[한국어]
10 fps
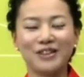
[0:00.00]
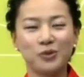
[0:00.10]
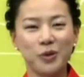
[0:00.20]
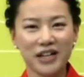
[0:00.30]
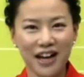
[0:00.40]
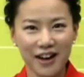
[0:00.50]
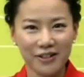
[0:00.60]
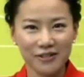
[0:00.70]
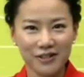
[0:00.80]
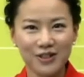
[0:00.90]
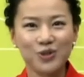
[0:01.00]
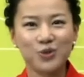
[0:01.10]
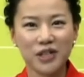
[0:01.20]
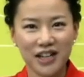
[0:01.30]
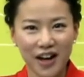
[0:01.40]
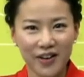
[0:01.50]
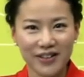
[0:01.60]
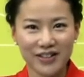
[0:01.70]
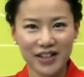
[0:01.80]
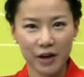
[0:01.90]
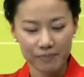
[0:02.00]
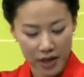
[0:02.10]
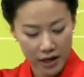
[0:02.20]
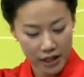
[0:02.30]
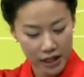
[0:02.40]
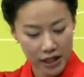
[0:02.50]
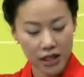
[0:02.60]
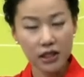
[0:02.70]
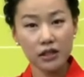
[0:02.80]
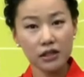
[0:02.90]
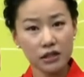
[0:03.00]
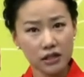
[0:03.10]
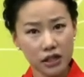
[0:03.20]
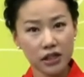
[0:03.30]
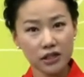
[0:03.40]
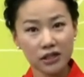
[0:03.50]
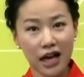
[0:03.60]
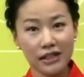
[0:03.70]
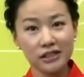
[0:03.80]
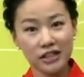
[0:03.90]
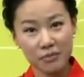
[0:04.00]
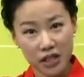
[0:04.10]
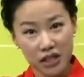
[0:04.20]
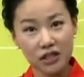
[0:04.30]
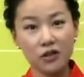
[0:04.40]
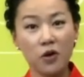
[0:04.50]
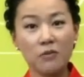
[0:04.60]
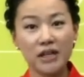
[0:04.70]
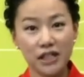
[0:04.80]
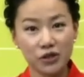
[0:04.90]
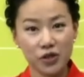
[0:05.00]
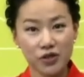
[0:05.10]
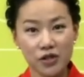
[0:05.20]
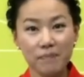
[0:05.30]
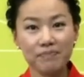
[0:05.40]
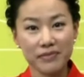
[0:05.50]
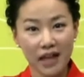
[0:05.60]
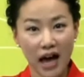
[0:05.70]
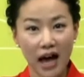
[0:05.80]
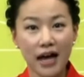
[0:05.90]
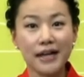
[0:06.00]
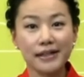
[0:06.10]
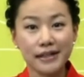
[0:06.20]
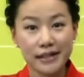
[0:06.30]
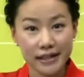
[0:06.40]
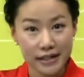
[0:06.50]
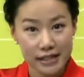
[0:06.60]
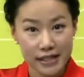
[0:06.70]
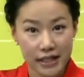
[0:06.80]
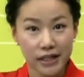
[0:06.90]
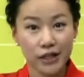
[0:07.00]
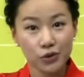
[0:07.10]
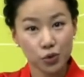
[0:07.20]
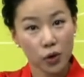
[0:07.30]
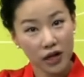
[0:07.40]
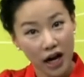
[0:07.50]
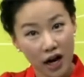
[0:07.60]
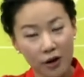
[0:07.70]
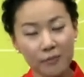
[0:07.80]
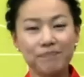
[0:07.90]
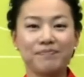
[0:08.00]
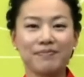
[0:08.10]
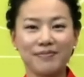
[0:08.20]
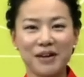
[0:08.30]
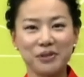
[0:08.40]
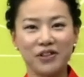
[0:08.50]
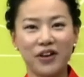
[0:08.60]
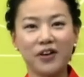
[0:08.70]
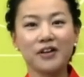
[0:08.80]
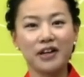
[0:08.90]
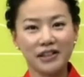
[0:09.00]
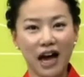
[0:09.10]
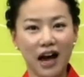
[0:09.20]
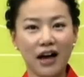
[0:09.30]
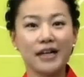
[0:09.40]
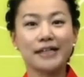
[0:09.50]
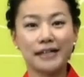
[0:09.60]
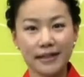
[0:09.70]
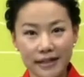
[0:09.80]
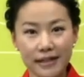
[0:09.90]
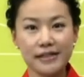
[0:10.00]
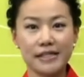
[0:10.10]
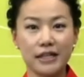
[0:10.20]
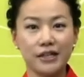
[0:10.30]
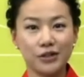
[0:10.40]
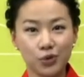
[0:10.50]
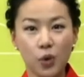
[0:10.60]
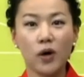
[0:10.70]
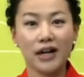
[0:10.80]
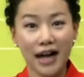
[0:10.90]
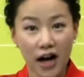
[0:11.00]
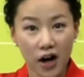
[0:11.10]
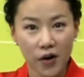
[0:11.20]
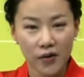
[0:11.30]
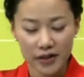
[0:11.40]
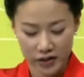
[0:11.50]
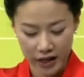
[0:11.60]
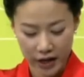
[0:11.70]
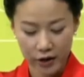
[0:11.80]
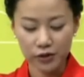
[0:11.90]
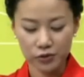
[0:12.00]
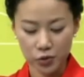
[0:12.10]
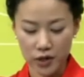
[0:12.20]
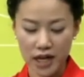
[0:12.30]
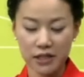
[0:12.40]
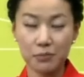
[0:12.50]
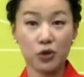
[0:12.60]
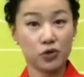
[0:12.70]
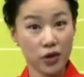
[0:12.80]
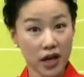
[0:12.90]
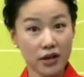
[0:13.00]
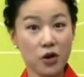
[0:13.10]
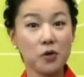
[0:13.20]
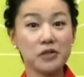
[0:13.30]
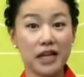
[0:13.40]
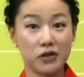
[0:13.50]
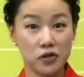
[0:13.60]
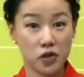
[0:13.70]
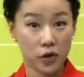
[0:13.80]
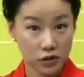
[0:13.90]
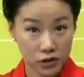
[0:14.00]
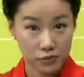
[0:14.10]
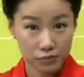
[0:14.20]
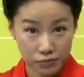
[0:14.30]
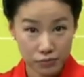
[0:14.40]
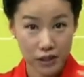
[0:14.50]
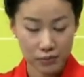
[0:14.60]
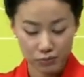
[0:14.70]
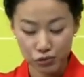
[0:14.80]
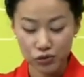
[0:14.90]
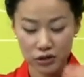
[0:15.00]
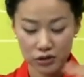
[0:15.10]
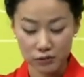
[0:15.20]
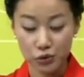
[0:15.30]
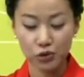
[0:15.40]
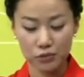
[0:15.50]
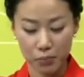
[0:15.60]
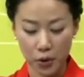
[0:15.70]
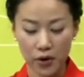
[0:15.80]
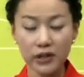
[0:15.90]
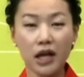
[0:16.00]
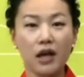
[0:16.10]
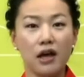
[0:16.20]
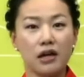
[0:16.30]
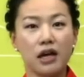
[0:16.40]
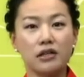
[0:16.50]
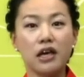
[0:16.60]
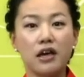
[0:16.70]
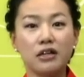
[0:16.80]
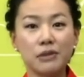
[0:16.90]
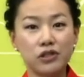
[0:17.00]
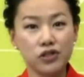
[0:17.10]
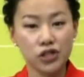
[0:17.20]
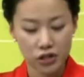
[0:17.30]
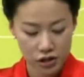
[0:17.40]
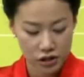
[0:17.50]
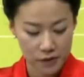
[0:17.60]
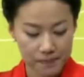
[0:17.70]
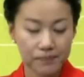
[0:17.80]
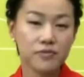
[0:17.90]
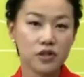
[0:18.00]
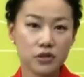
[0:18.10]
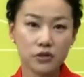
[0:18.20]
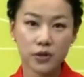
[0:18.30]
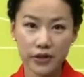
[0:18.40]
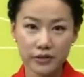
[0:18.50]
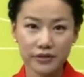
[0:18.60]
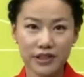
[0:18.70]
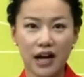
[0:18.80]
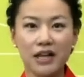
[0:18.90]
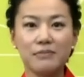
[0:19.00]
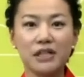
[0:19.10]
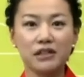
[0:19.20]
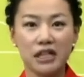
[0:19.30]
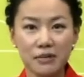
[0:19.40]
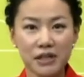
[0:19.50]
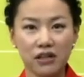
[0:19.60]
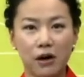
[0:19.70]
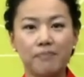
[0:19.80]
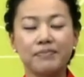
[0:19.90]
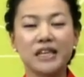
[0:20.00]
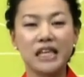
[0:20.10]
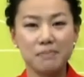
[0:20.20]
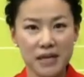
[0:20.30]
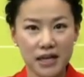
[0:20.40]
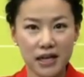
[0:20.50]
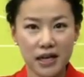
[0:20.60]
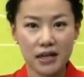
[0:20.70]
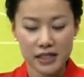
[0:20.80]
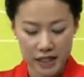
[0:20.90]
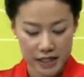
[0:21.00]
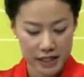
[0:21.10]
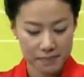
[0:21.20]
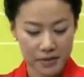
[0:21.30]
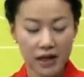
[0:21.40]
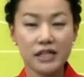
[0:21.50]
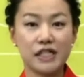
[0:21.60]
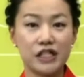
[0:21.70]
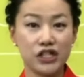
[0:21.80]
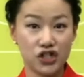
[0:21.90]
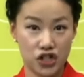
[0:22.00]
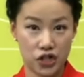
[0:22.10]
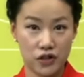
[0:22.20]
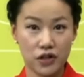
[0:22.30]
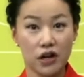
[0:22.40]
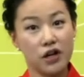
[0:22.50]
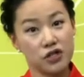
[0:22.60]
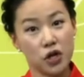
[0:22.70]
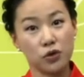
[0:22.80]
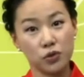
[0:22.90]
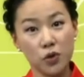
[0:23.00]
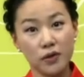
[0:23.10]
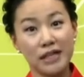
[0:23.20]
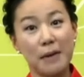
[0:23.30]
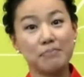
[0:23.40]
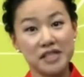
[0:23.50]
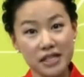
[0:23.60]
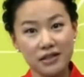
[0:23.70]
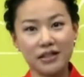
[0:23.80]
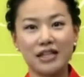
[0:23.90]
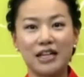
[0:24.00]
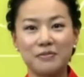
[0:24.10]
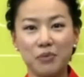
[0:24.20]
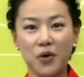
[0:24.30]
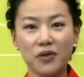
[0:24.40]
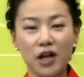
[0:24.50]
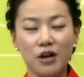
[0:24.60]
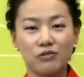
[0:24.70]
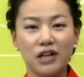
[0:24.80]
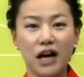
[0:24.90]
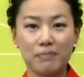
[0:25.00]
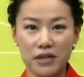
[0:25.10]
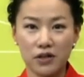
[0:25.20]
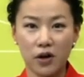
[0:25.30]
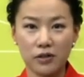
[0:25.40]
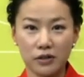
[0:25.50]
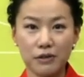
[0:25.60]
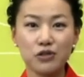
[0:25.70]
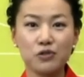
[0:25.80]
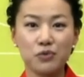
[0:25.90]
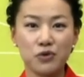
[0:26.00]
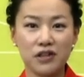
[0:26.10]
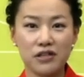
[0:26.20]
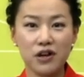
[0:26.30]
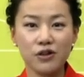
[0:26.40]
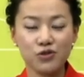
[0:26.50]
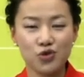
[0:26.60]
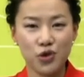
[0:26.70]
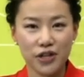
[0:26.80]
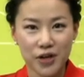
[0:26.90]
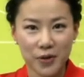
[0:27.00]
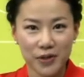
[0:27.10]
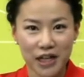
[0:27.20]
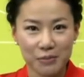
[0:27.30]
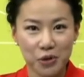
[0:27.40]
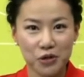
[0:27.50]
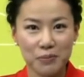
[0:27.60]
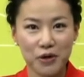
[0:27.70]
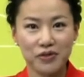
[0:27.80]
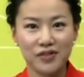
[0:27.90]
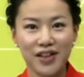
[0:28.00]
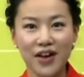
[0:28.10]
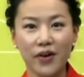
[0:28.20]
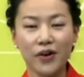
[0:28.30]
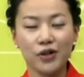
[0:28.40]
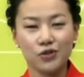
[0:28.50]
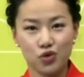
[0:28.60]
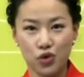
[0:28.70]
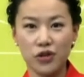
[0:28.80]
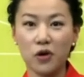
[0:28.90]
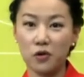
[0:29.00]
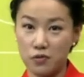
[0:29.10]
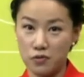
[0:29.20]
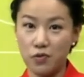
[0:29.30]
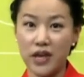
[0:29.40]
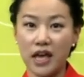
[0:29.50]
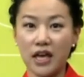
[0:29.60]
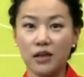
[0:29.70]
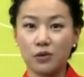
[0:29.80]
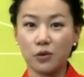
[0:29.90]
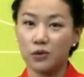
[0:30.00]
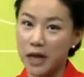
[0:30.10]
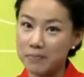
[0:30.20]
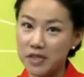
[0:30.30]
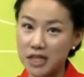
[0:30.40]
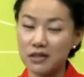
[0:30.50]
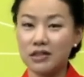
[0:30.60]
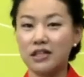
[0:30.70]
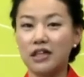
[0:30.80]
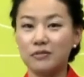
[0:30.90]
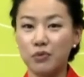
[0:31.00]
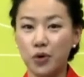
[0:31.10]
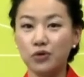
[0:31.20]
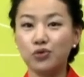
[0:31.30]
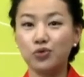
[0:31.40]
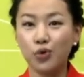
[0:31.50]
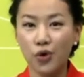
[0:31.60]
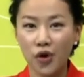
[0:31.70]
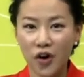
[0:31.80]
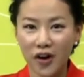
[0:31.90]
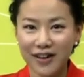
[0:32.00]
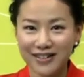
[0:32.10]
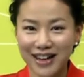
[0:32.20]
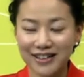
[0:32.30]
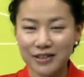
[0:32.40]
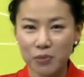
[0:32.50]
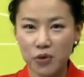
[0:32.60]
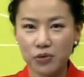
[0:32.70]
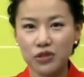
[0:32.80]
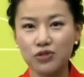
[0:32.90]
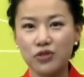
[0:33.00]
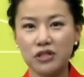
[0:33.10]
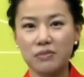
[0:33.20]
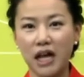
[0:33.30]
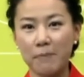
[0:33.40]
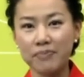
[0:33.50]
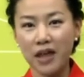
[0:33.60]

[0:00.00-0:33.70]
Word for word: 또까오, 또까오 이렇게요. 키, 키는 아드님 키는 얼마나 되죠? 다, 끄즈, 또까오 한번 더요. 다, 끄즈, 또까오 이렇게요. 또라는 표현 뒤에 형용사 넣어서 그 묻는, 묻는 표현. 아, 예, 1m 70 정도요? 자, 1m, 1m, 이미 70, 70, 정도, 남짓이라는 표현. 우리가 앞에서 그 필수 표현에서 左右라는 표현을 배웠는데요. 左右 외에 또 남짓이라는 표현, 또라는 표현도 쓸 수 있습니다.